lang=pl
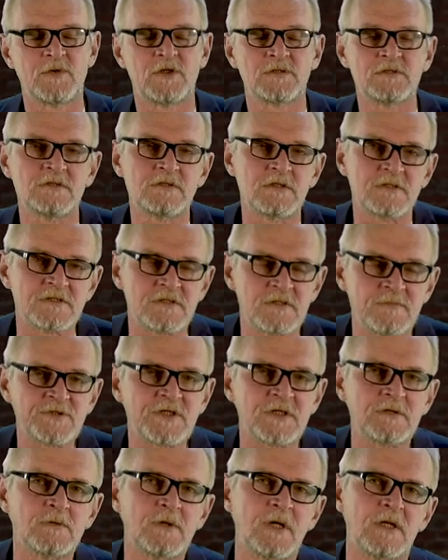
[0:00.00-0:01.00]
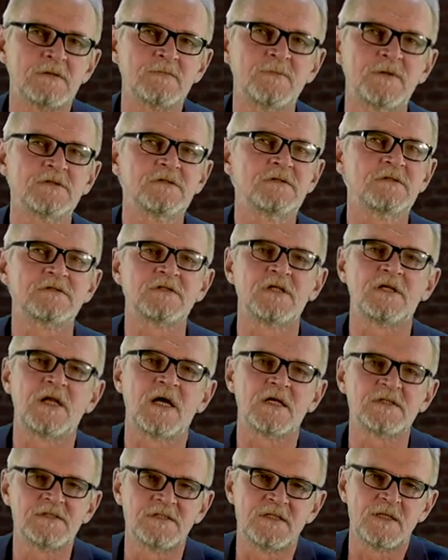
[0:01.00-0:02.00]
polityczny przykład politycznej
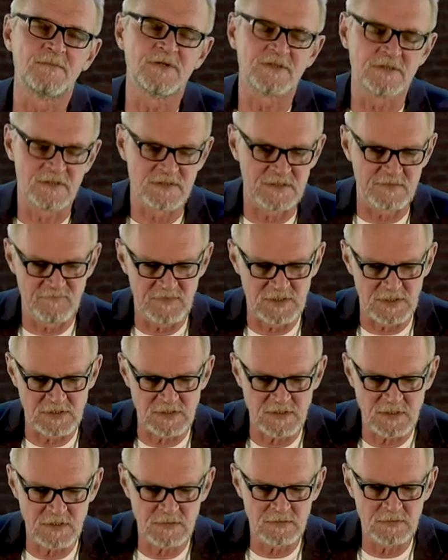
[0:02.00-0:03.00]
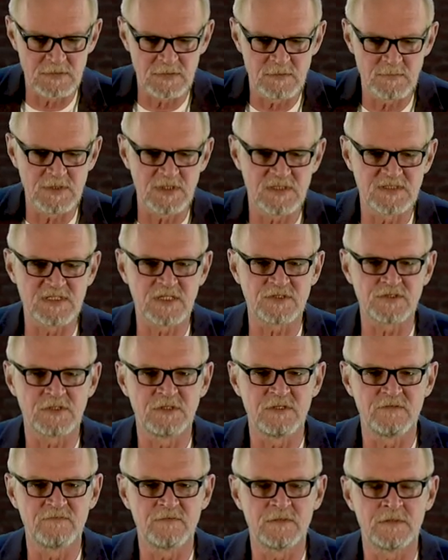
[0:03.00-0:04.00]
reakcji na bieżące wydarzenia, który mnie
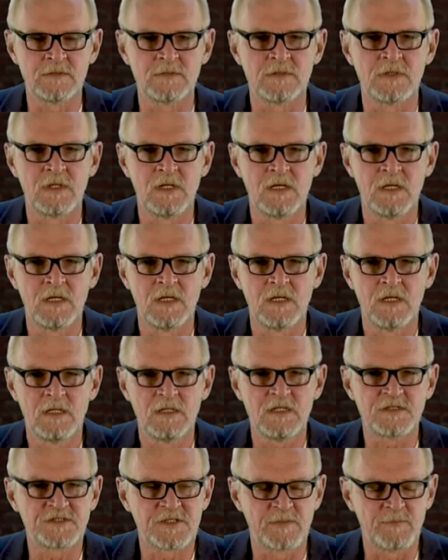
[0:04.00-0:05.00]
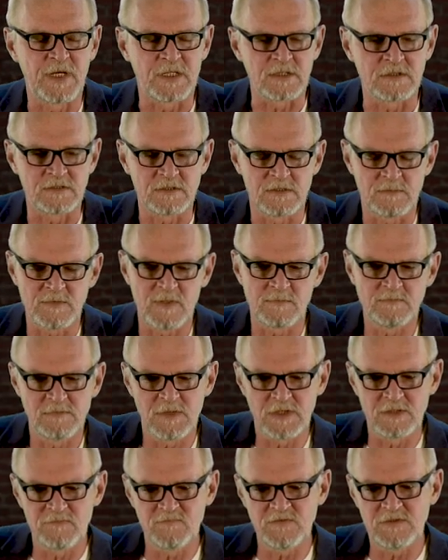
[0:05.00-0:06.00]
zażenował jeszcze bardziej. Mam
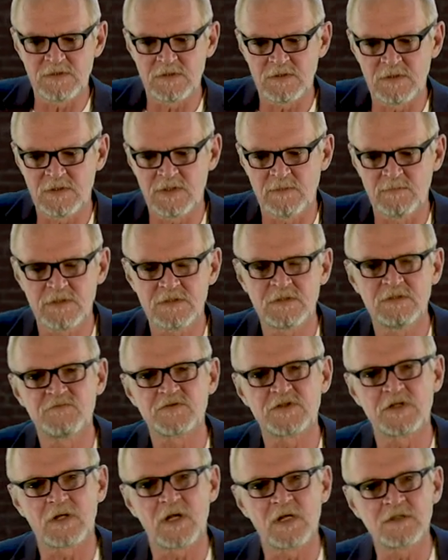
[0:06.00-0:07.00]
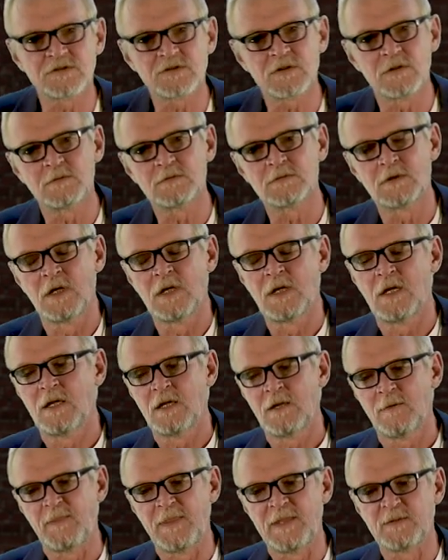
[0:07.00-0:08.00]
mianowicie na myśli wczorajszą
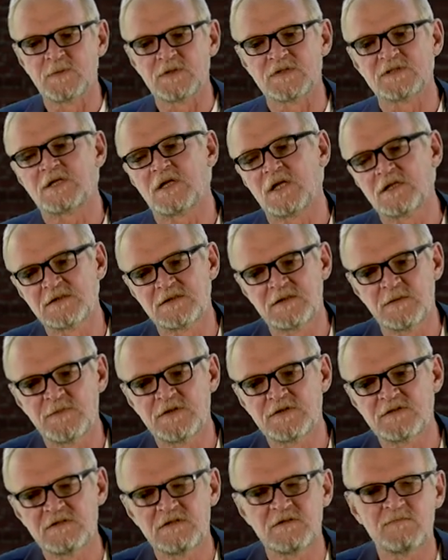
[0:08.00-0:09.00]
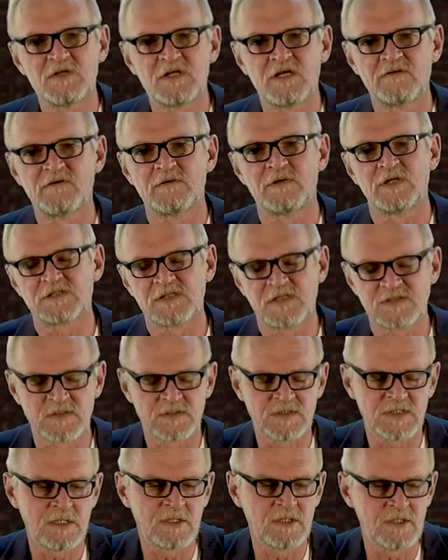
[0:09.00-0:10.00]
demonstrację m.in. Rafała
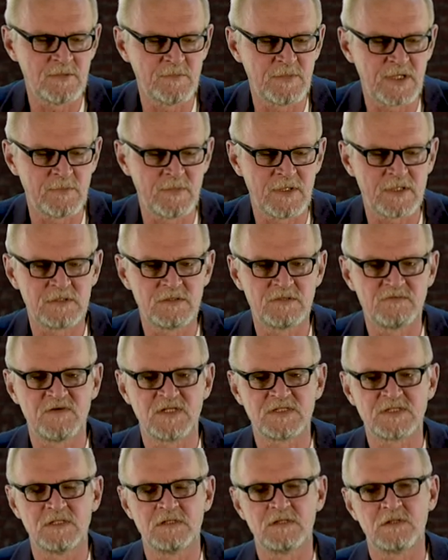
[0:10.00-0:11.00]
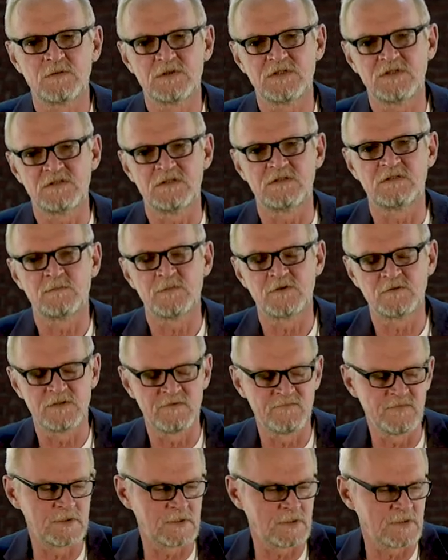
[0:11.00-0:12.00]
Trzaskowskiego i Barbary Nowackiej na ulicy
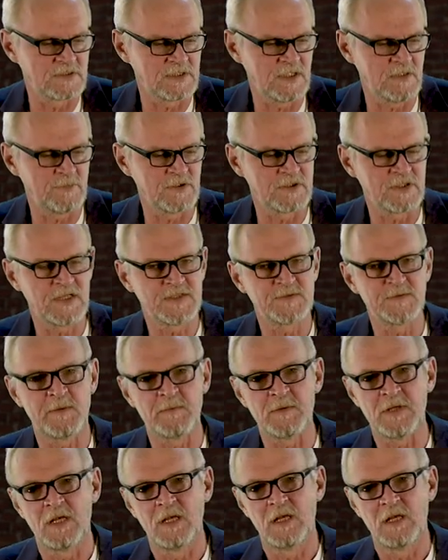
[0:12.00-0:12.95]
Nowogrodzkiej pod hasłem